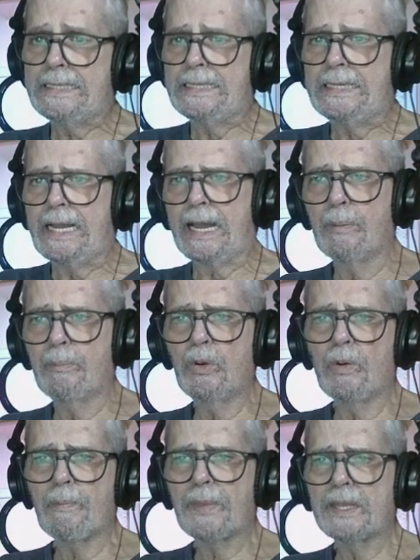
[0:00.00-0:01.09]
En
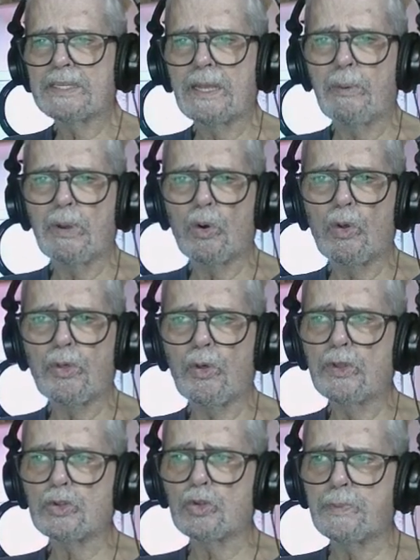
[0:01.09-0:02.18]
cambio, se avergonzó de
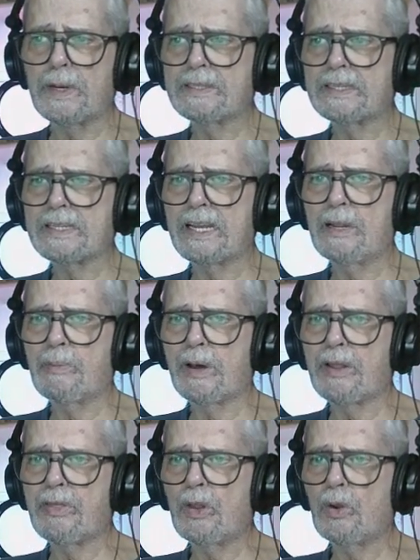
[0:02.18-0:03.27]
sus patas que le
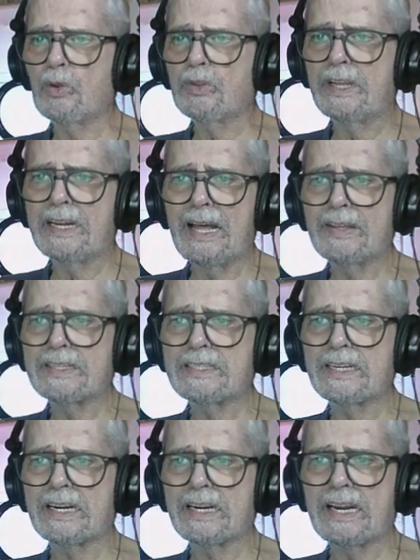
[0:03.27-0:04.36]
parecieron delgadas,
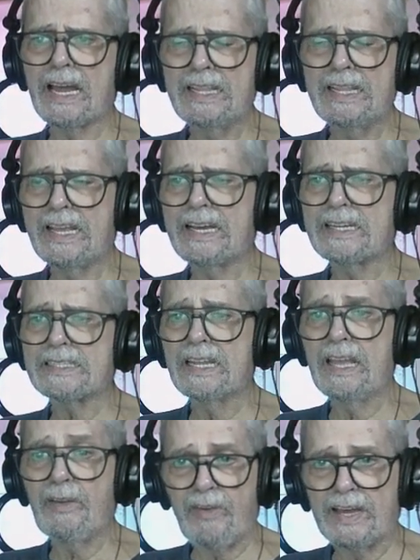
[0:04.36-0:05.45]
raquíticas y
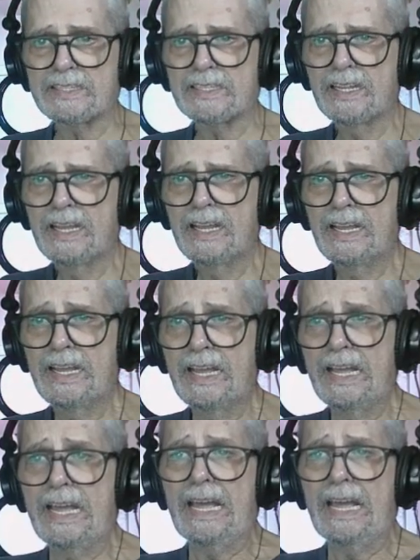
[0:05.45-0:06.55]
feas.
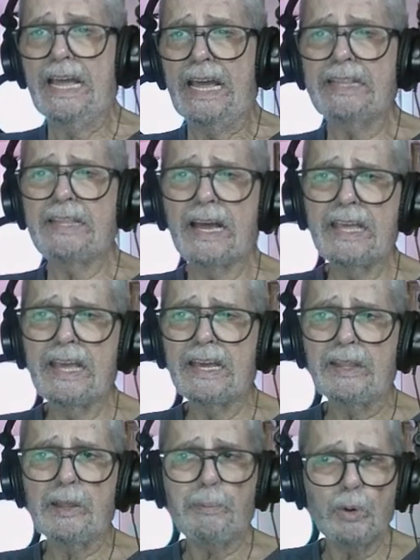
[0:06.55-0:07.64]
Hete aquí que
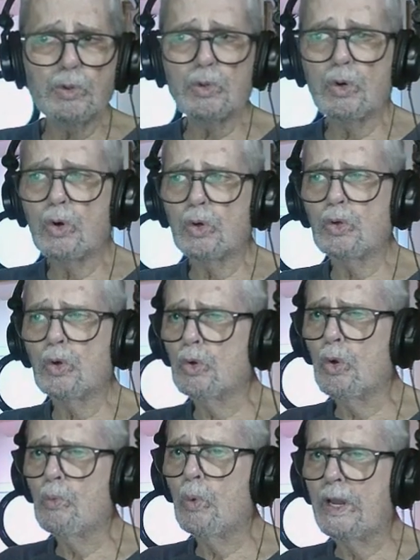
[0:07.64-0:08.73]
de pronto oyó no
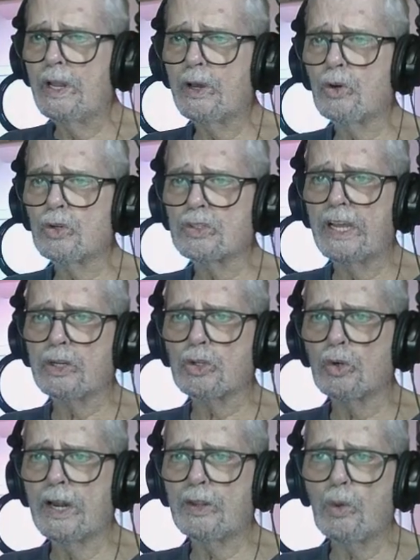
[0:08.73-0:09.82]
muy lejos el
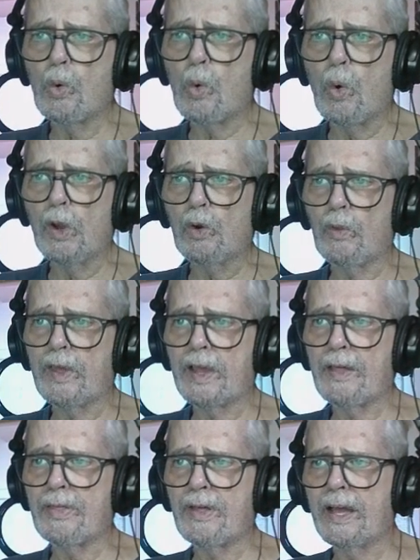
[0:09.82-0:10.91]
sonar de un cuerno de
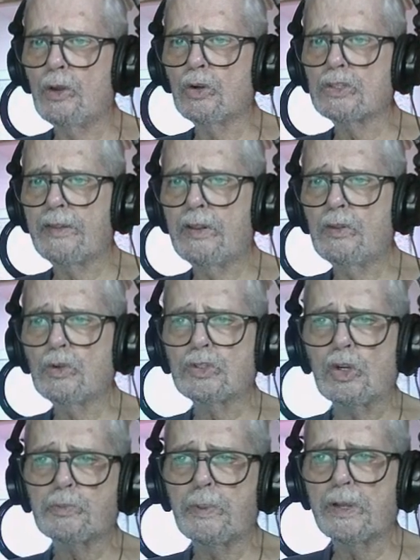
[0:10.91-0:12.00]
caza y los ladridos de los
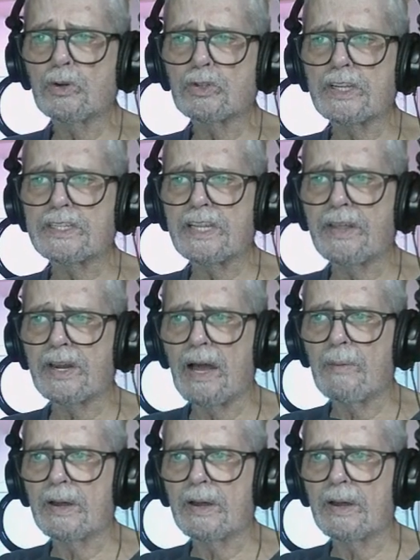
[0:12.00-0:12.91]
perros que se acercaban.